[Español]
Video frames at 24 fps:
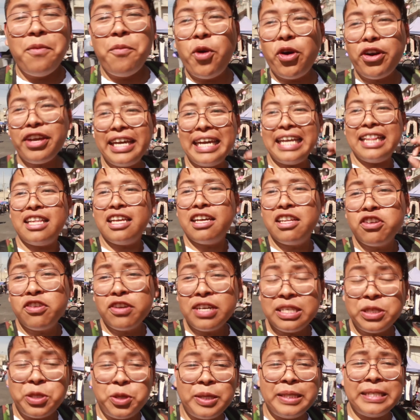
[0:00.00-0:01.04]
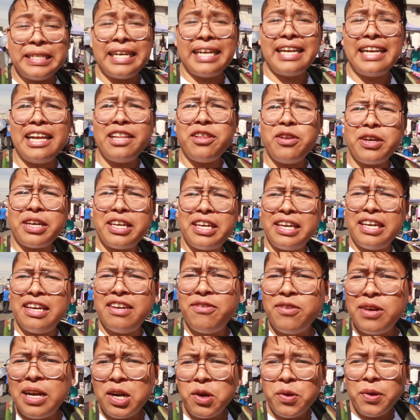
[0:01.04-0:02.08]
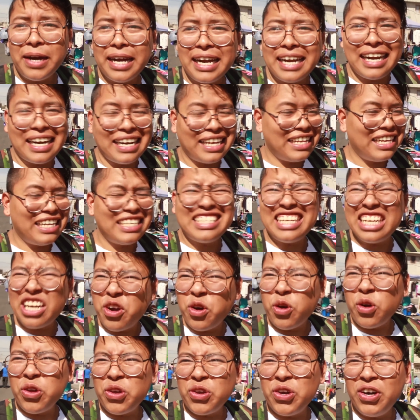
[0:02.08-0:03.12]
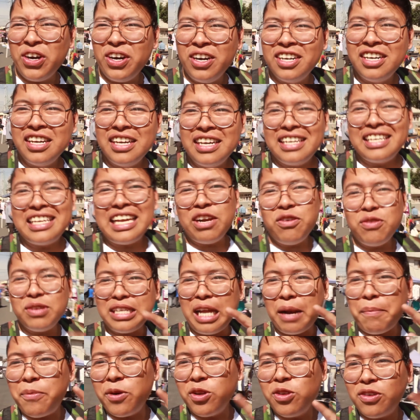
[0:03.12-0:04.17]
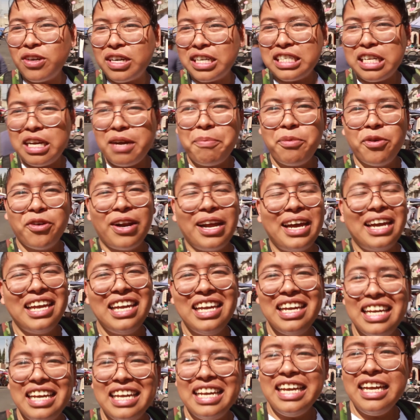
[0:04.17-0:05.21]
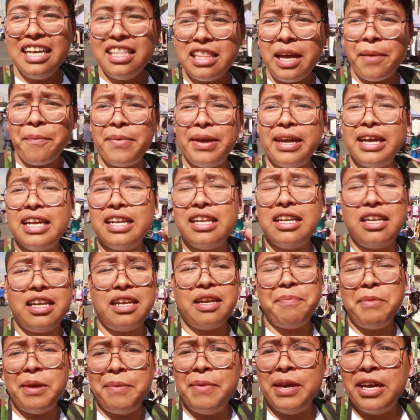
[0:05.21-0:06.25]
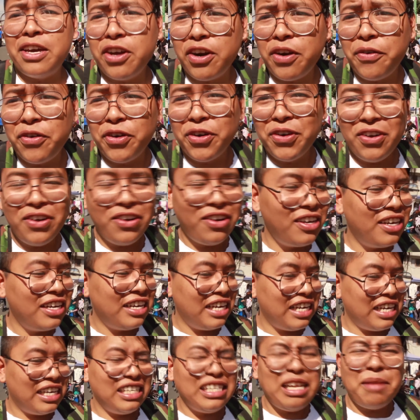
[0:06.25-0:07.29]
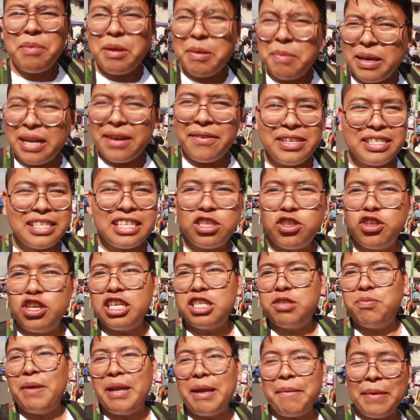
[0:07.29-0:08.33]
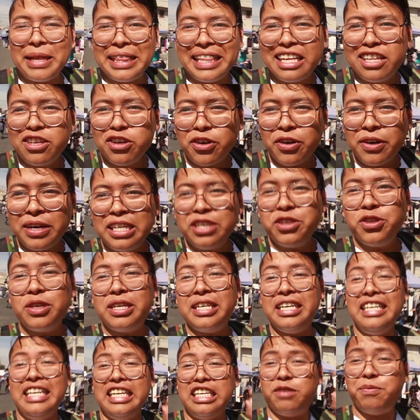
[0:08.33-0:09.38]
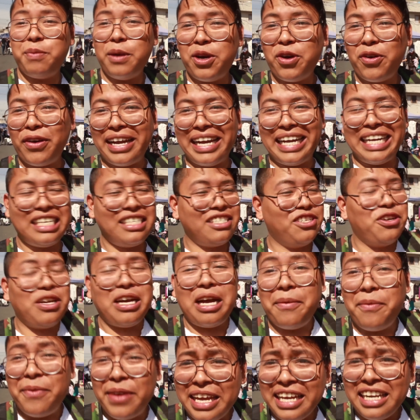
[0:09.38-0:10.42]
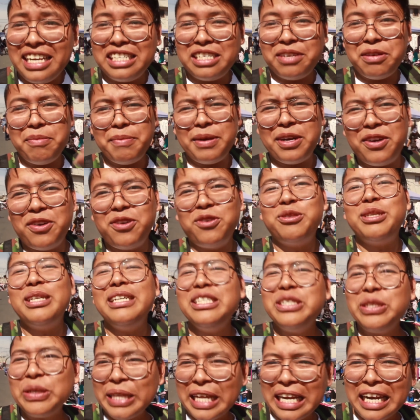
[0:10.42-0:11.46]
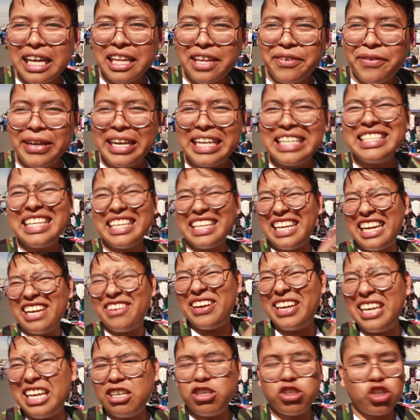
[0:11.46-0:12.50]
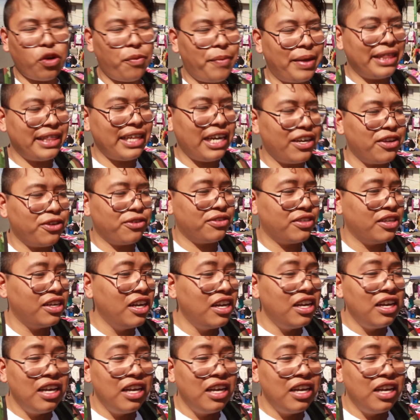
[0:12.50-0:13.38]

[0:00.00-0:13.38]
porque el día de hoy estoy estrenando aquí una nueva calidad, según yo, ya no está el punto que estaba por ahí y también mi micrófono, es la primera vez que estoy experimentando con eso y espero que se oiga bien y se ve mejor. ¿Ustedes notan la diferencia? Déjenlo ahí en los comentarios.